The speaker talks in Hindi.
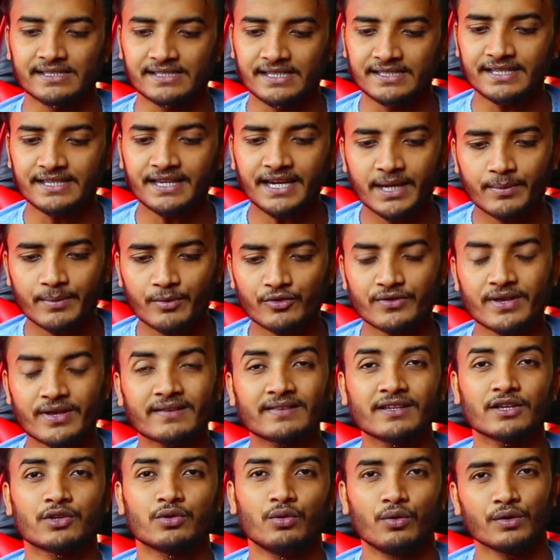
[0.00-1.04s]
जैसे रिव्यू
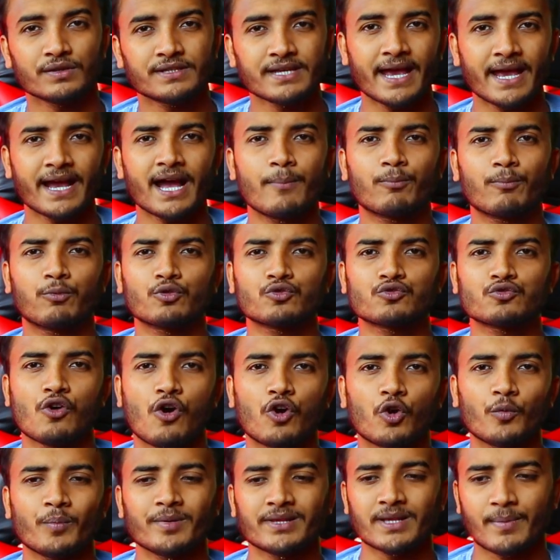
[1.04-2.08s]
सक्सेस हो जाएगा आपको
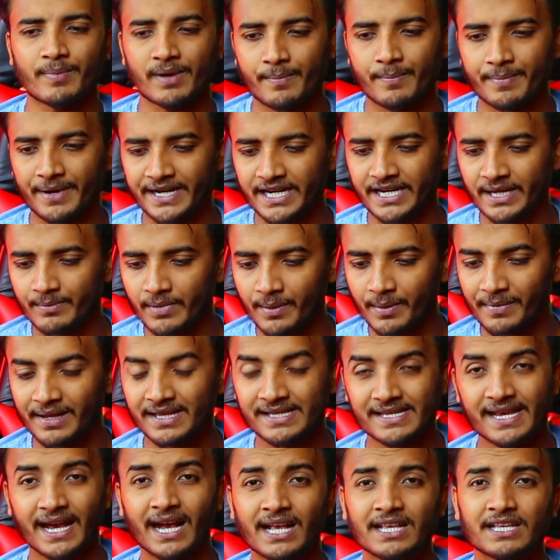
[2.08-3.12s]
सौ रुपीज़ आपका पेटीएम पर
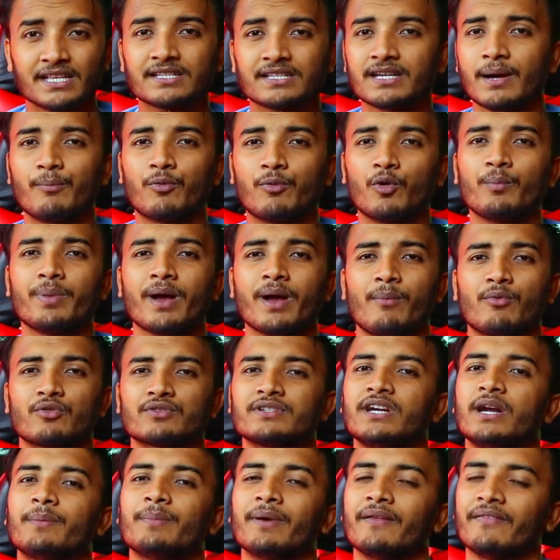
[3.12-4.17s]
मिल जाएगा जिसका प्रूफ भी आप
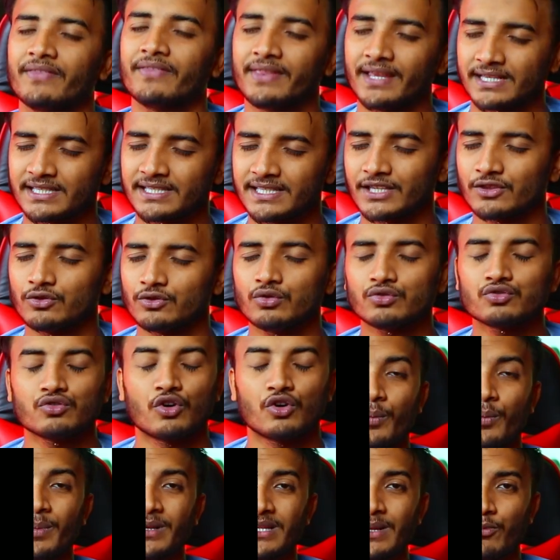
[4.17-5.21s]
उस साइड पर देख सकते हो
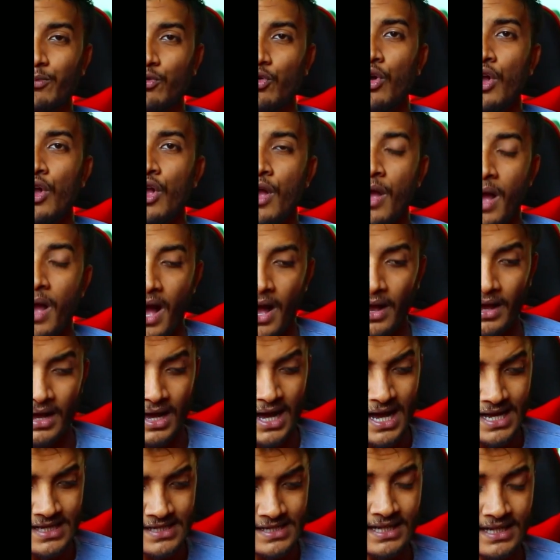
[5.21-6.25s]
रुपीज़ आपको
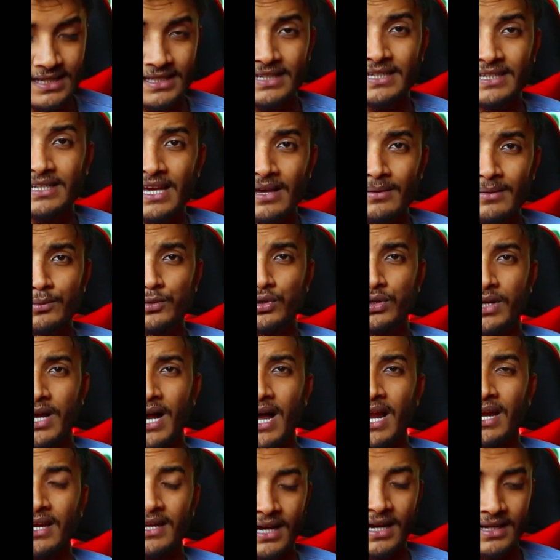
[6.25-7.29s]
आज का दिन या
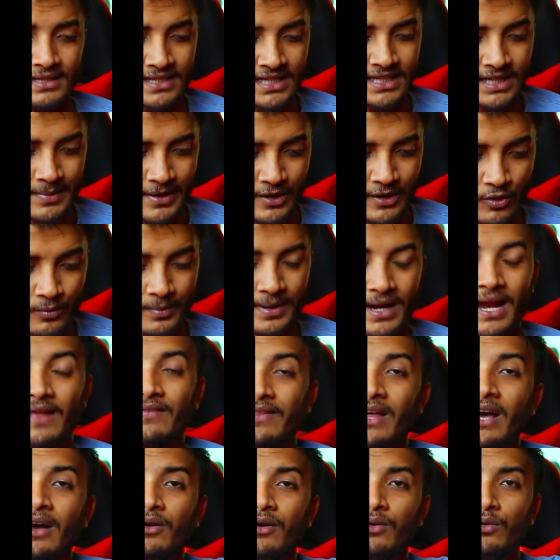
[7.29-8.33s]
कल का दिन ही मेरे को मिला
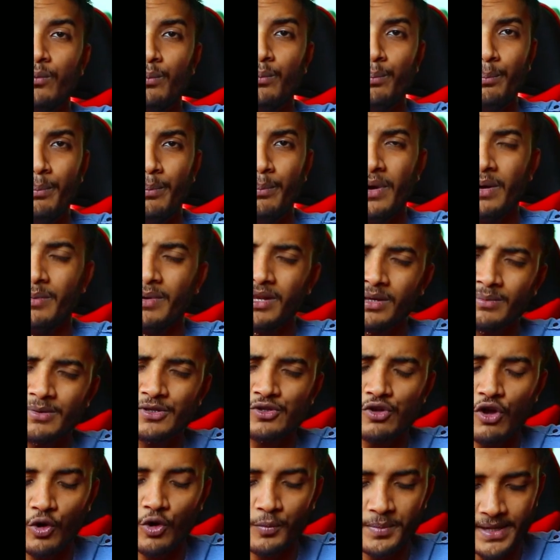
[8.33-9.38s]
था मतलब
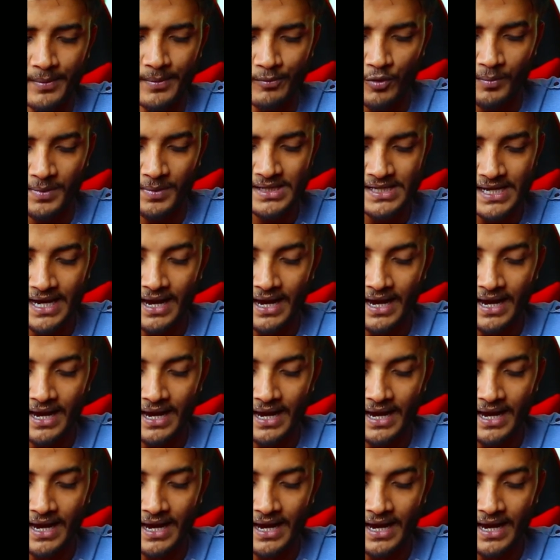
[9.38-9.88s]
सौ रुपीज़ आपको मिल